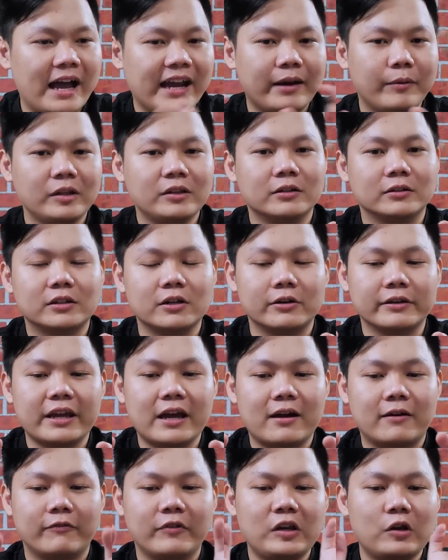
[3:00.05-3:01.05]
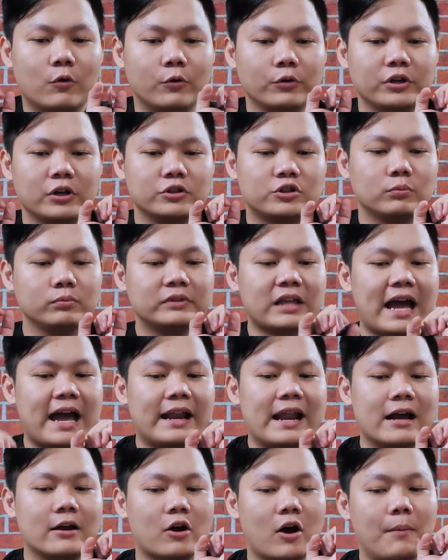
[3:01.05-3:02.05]
anh em cứ tưởng tượng nha ví dụ như chúng
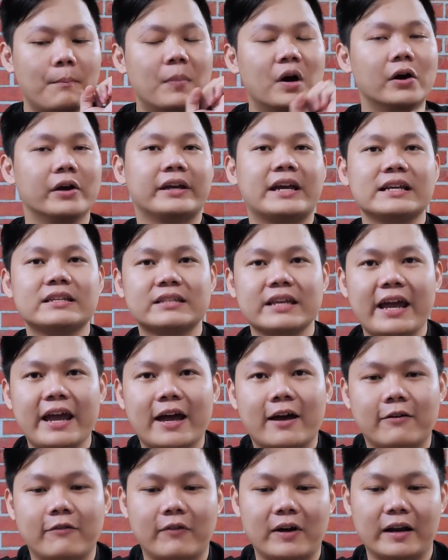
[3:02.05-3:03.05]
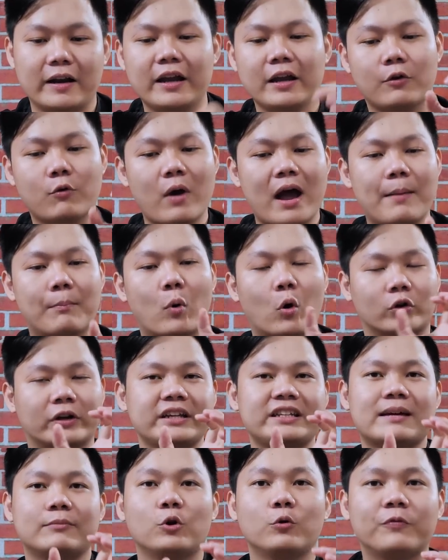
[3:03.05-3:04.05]
ta đang có 10 cái xe và đi qua một
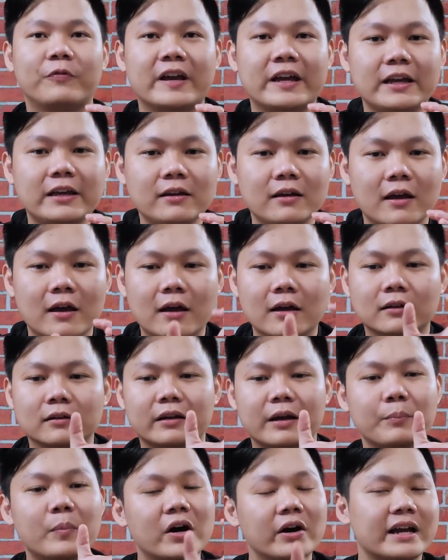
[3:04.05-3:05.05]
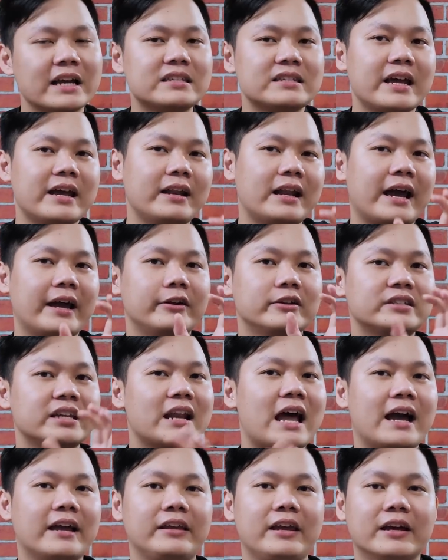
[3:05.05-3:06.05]
cái trạm thu phí cái 10 cái xe này nó sẽ
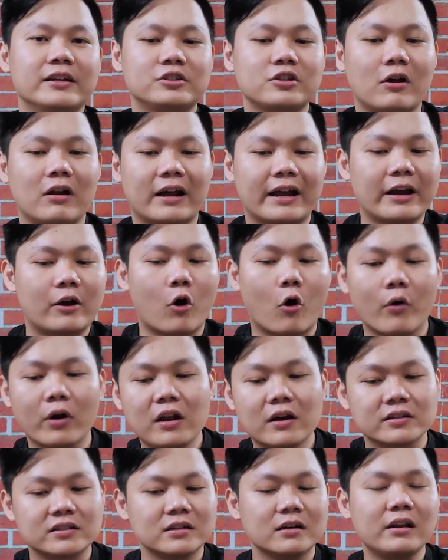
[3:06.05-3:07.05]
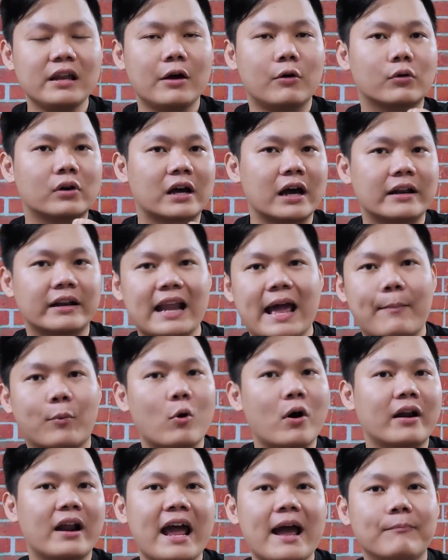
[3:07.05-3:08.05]
đại diện cho là cái khối lượng dữ liệu cần nạp
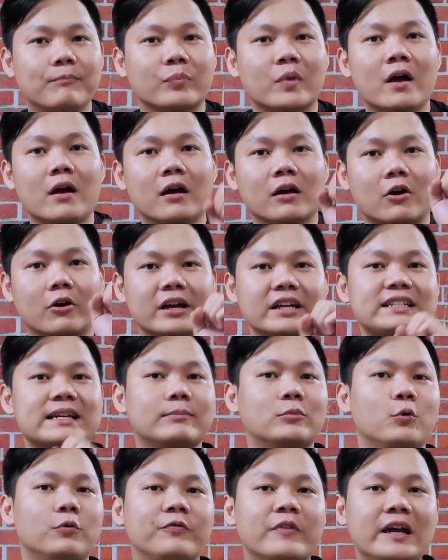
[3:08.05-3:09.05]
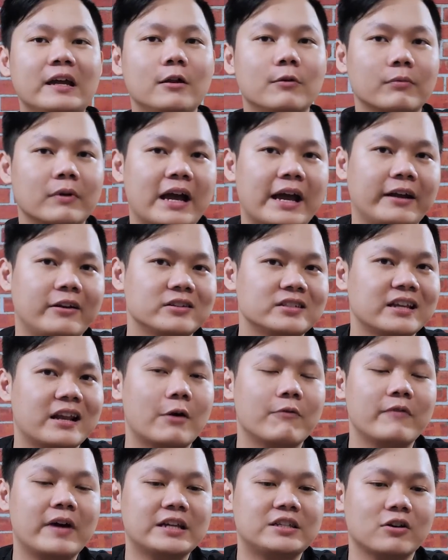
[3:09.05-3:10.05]
qua RAM có cái trạm thu phí lúc này nó sẽ
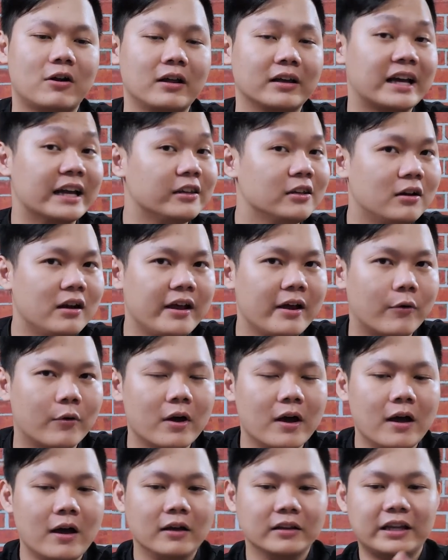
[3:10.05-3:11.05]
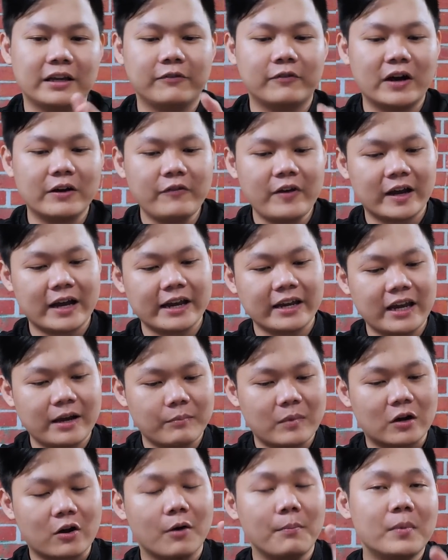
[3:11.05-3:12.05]
đóng vai trò là kênh dữ liệu thì với việc anh
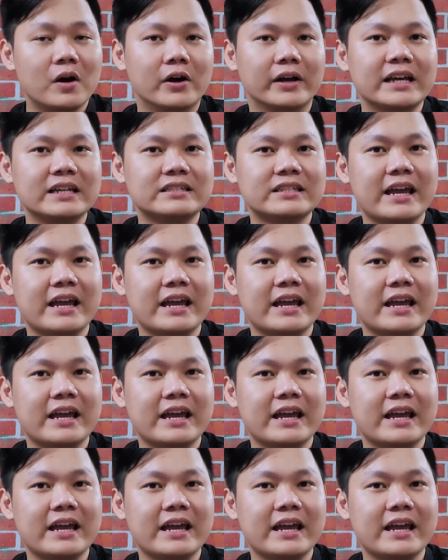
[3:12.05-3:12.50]
em mà có 10 cái